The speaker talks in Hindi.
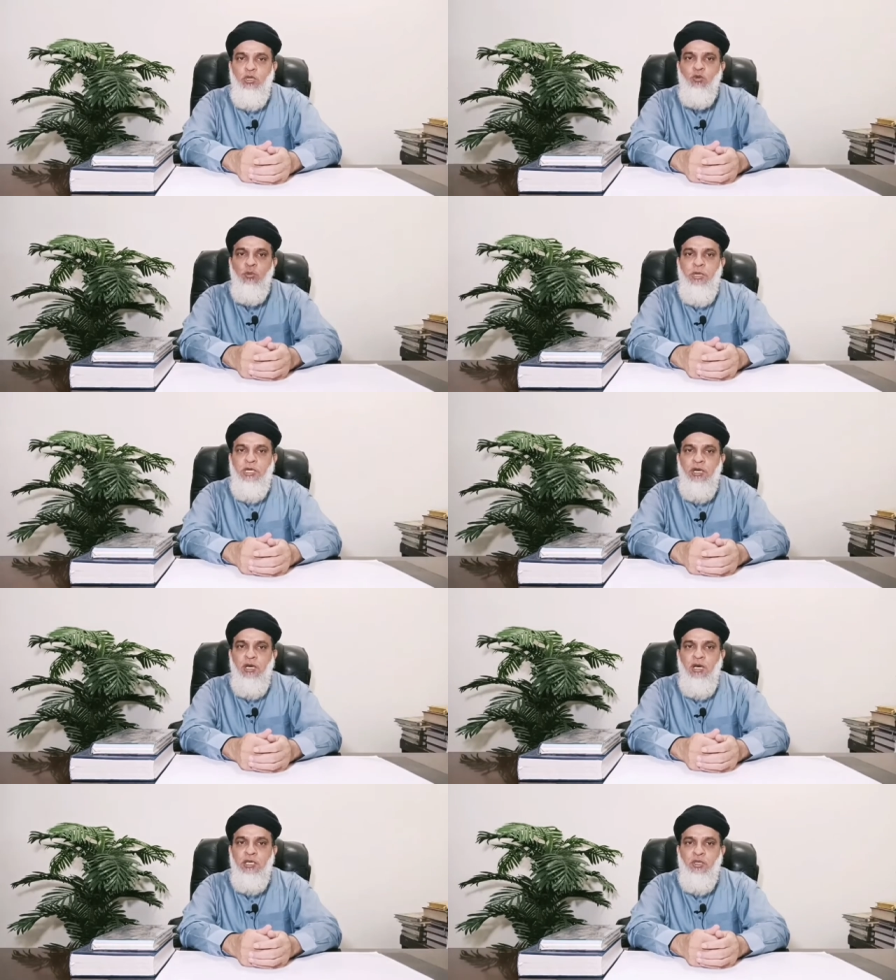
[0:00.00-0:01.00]
सूरतुल बकरा
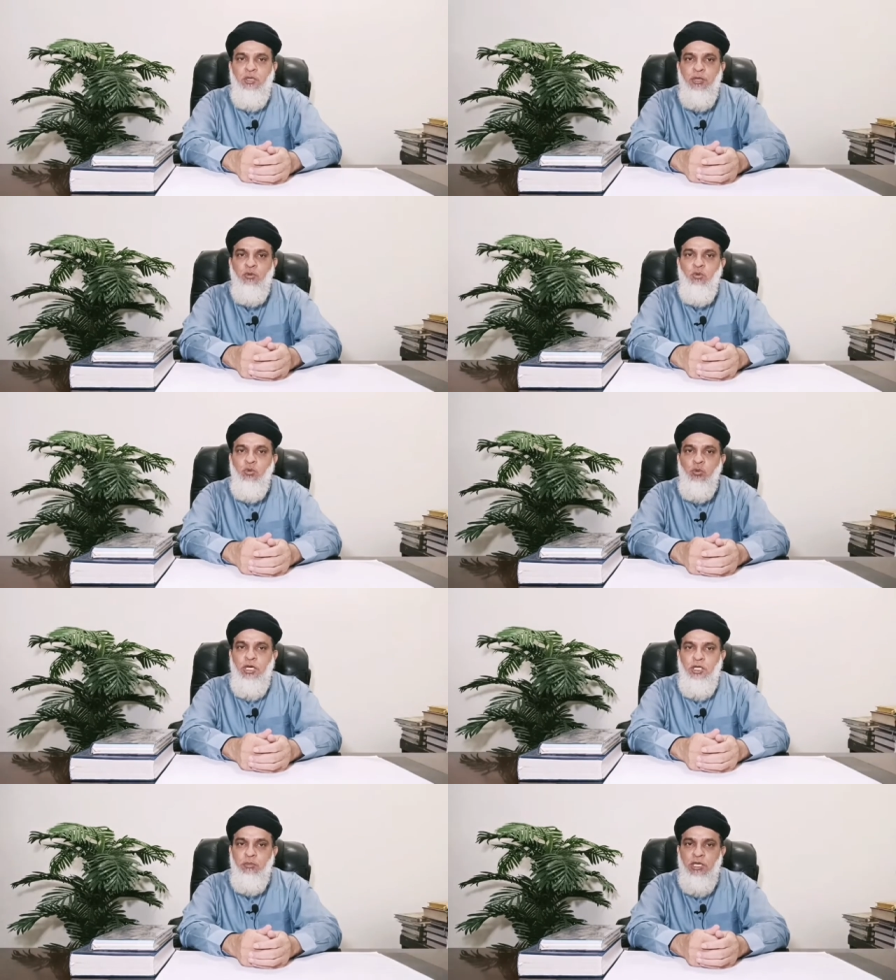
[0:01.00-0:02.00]
आयत नंबर टू टू
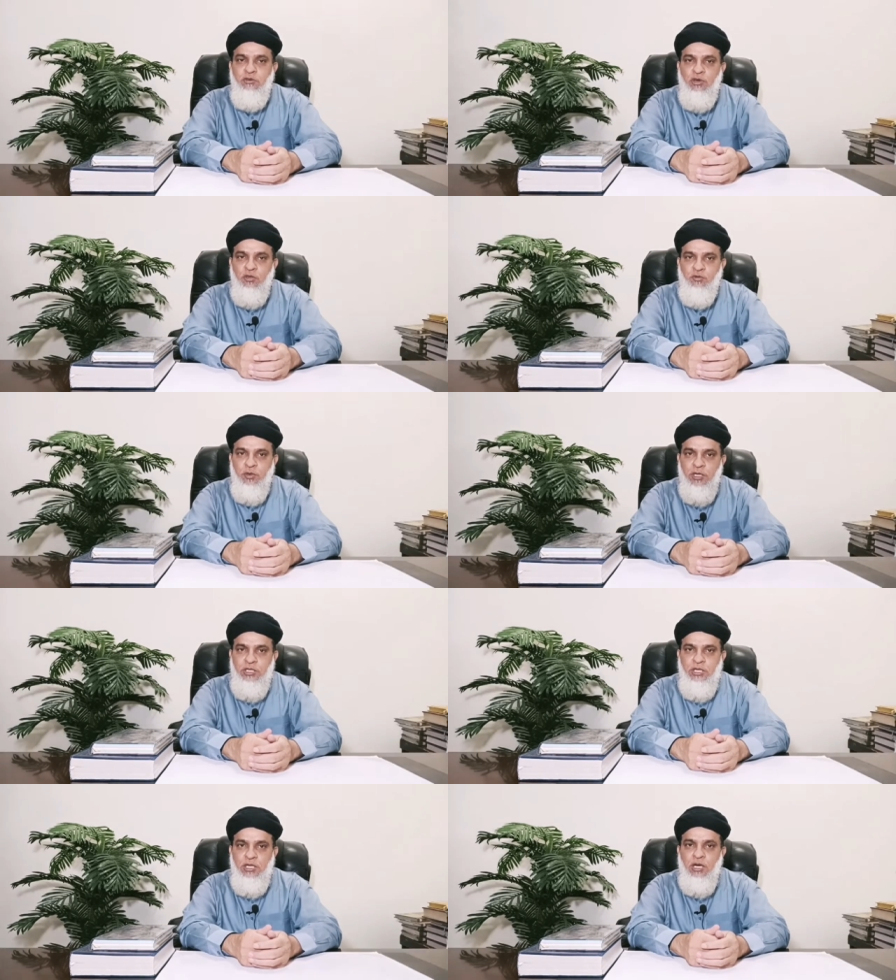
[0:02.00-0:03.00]
नाइन में इरशाद
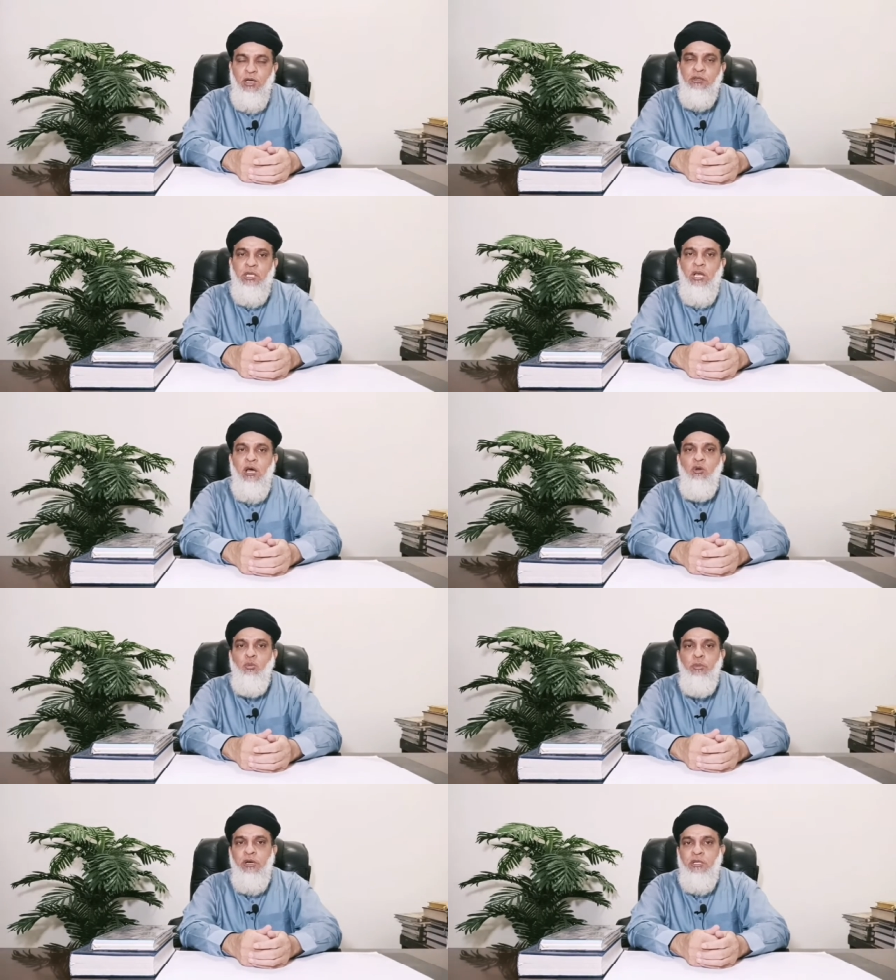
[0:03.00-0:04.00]
फरमाता है
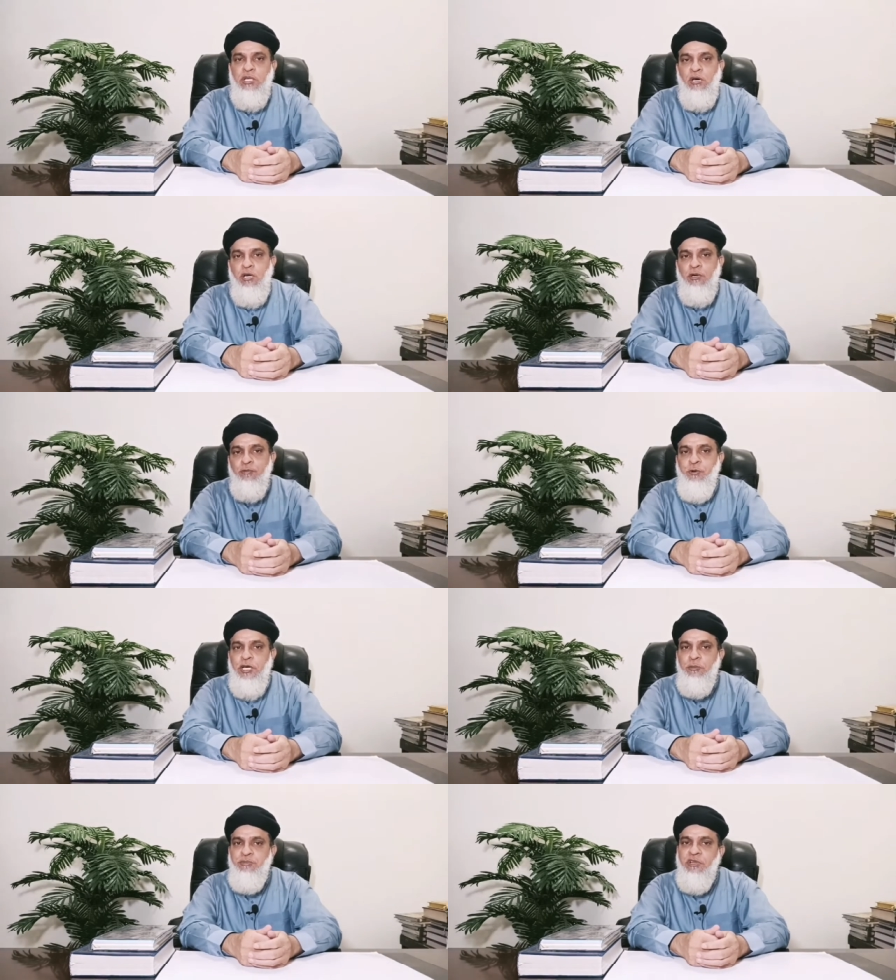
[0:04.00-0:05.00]
अतलाक मर्रतान
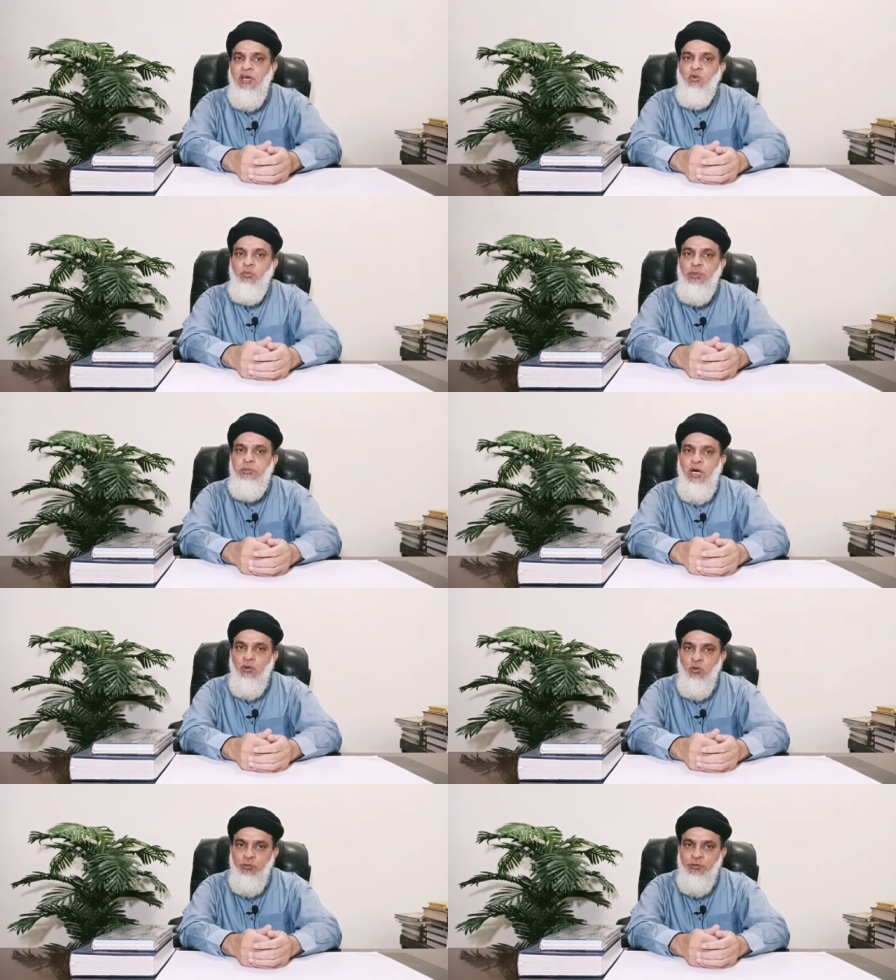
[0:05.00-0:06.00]
फ़मसाकुम
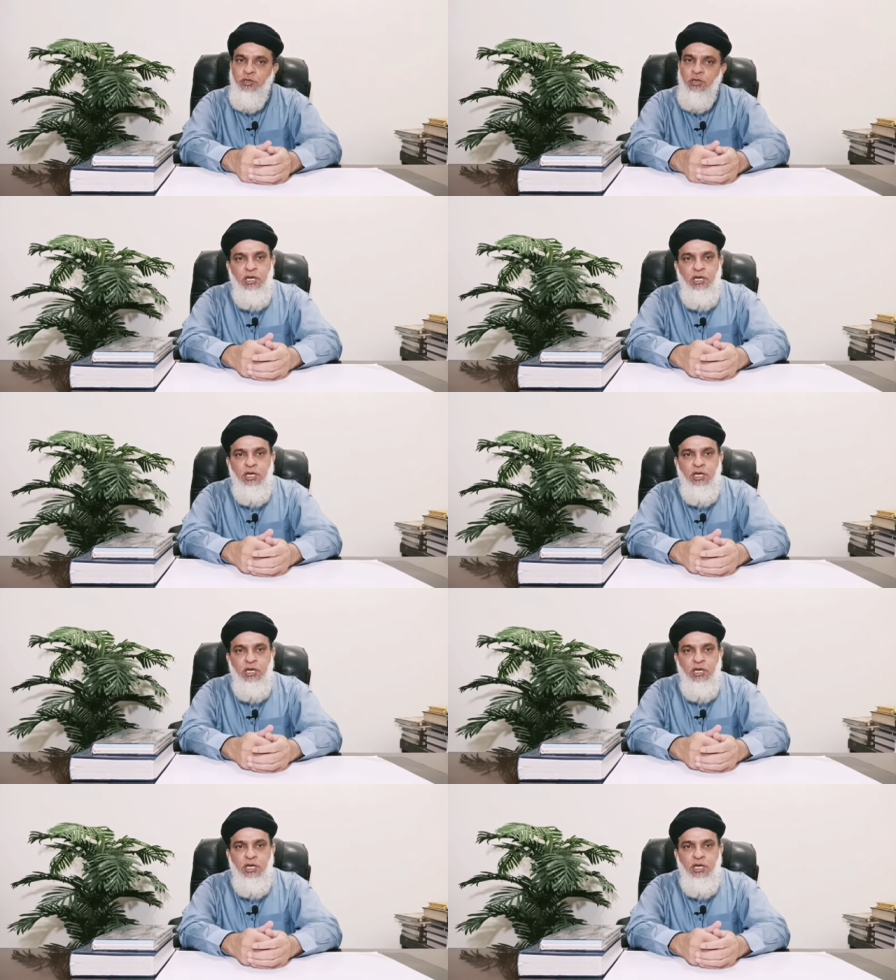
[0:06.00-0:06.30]
बेमारूफ़